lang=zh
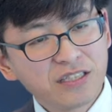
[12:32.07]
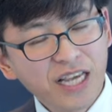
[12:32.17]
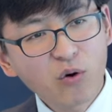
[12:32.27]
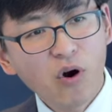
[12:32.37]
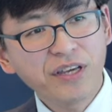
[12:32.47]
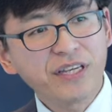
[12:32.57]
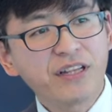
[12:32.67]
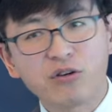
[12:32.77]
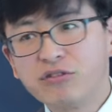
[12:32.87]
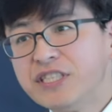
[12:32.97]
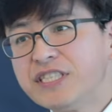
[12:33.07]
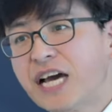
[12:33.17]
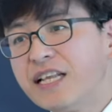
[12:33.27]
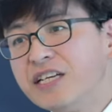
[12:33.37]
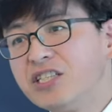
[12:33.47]
在旷野当中进
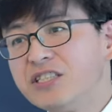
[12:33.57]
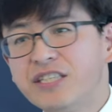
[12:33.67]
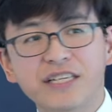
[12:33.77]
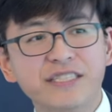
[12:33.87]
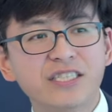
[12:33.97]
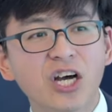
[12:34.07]
迦南之前，